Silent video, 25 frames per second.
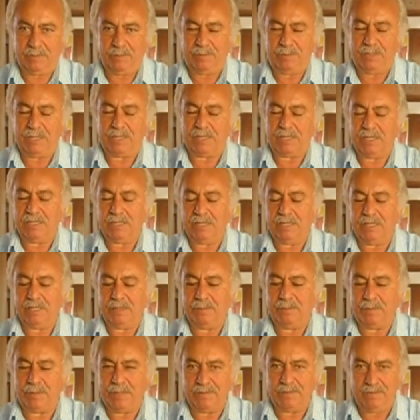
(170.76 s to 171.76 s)
per eh,
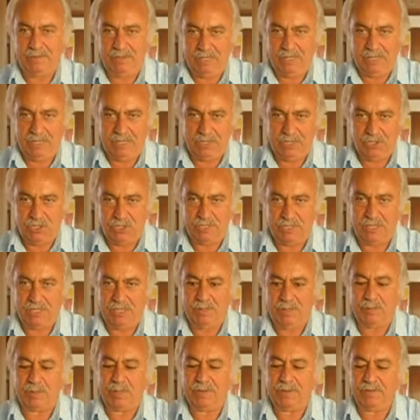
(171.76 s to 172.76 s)
Pavia, la città
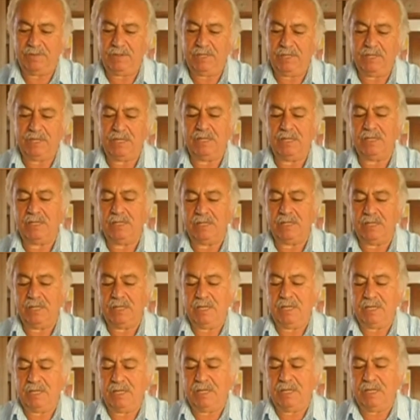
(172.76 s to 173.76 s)
di Pavia
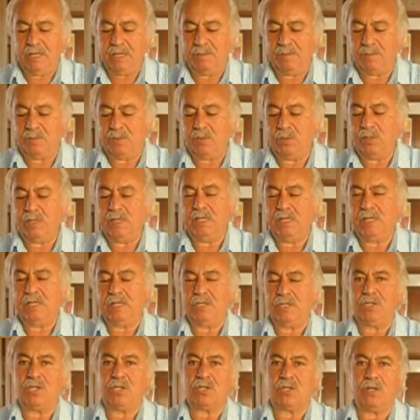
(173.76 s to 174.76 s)
e poi
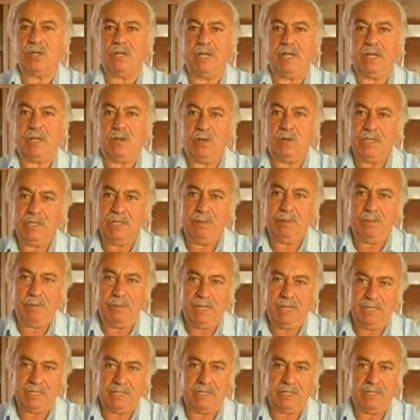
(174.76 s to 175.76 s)
sono, ogni
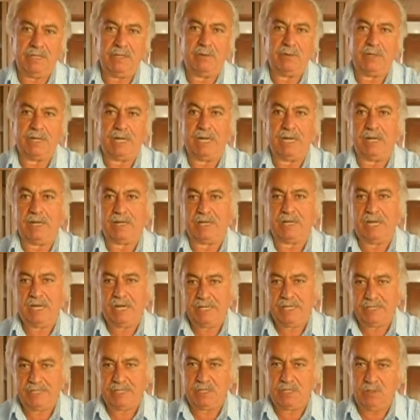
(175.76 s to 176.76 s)
mese una
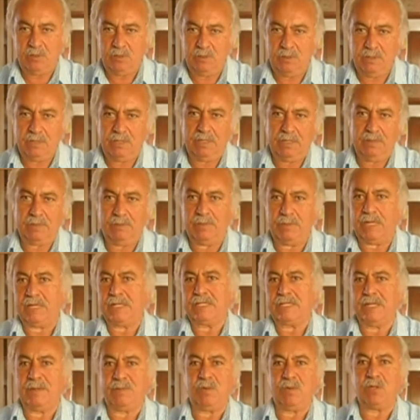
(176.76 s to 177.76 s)
relazione, per
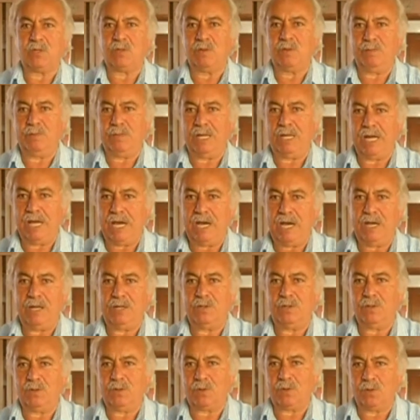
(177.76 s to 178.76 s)
esempio su
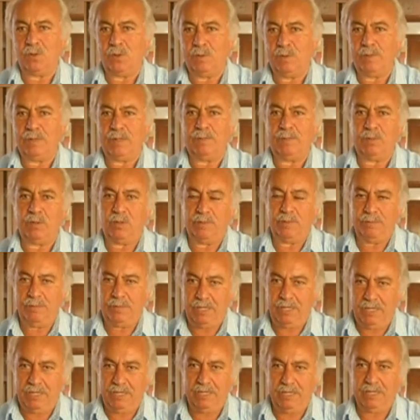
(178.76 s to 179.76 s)
Milano, Roma,
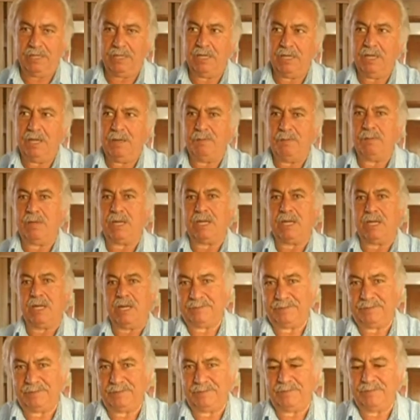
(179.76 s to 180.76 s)
Pompei, Michele.
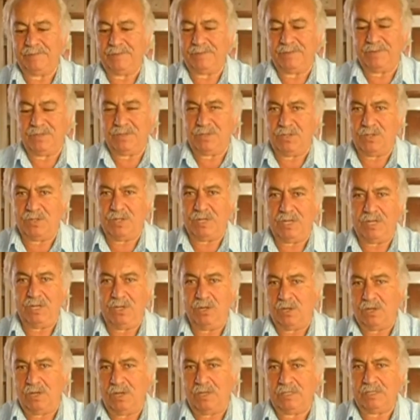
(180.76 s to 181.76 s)
Cioè,
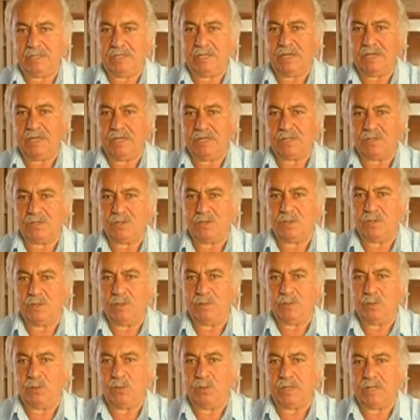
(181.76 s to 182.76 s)
inoltre sono
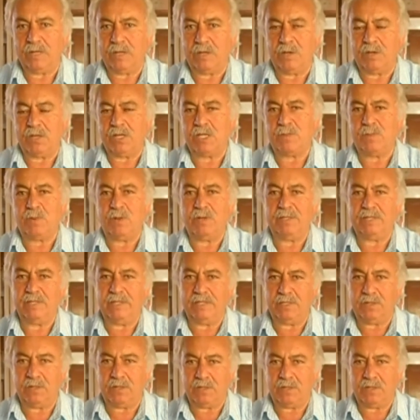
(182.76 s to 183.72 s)
pure corrispondente